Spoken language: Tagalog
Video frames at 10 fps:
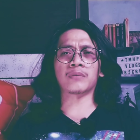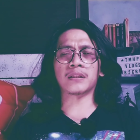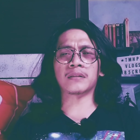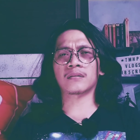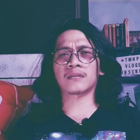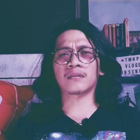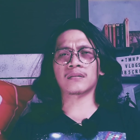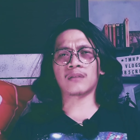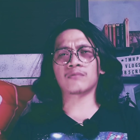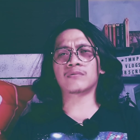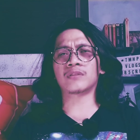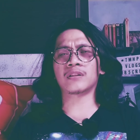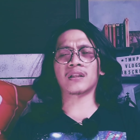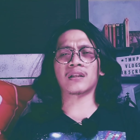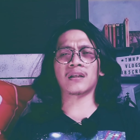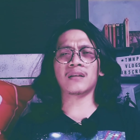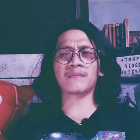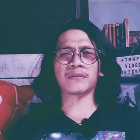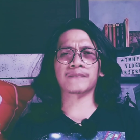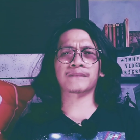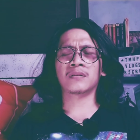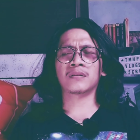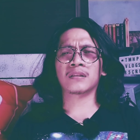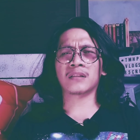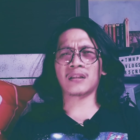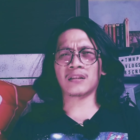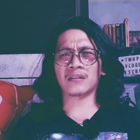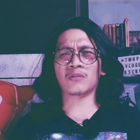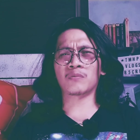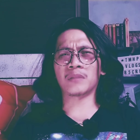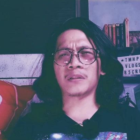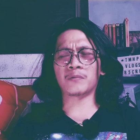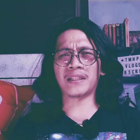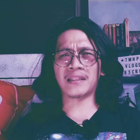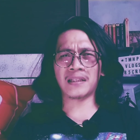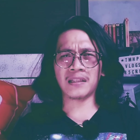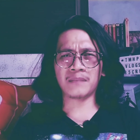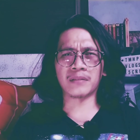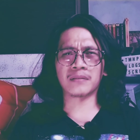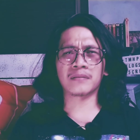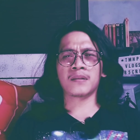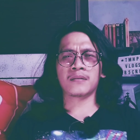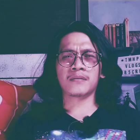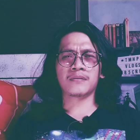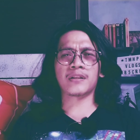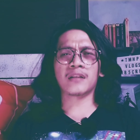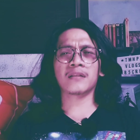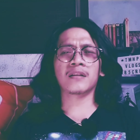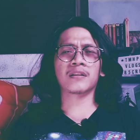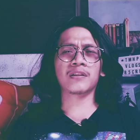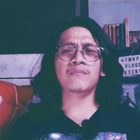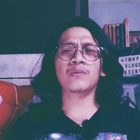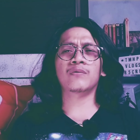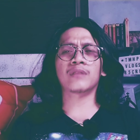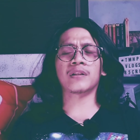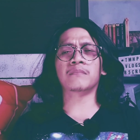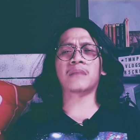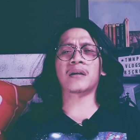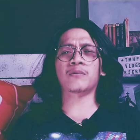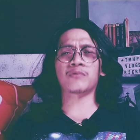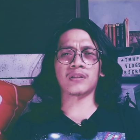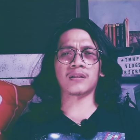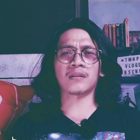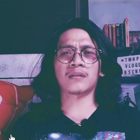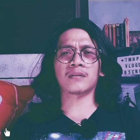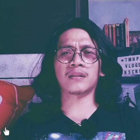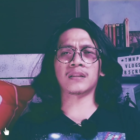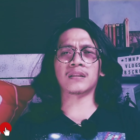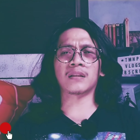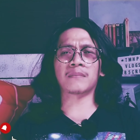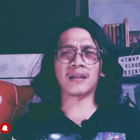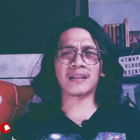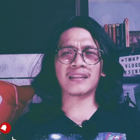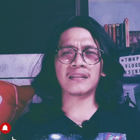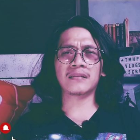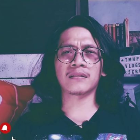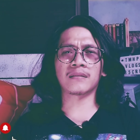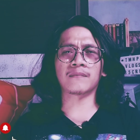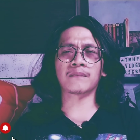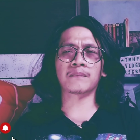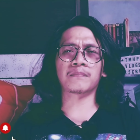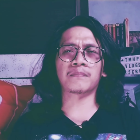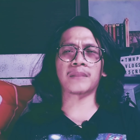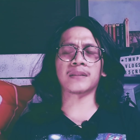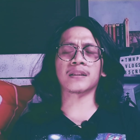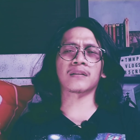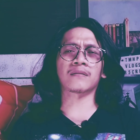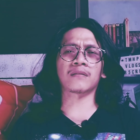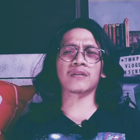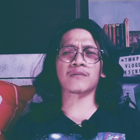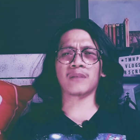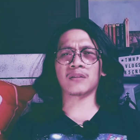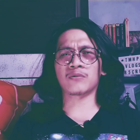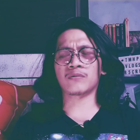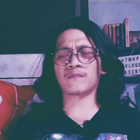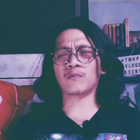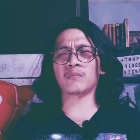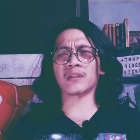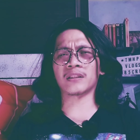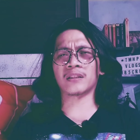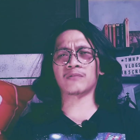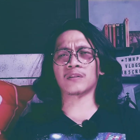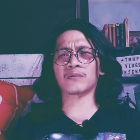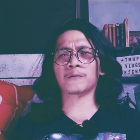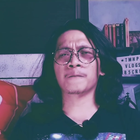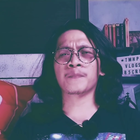na in taod sin nagkalamin. Salat da way na alamin. Jari nag-immune na in mano Di na mahagin sin panyakit Spanish flu pagyano nito.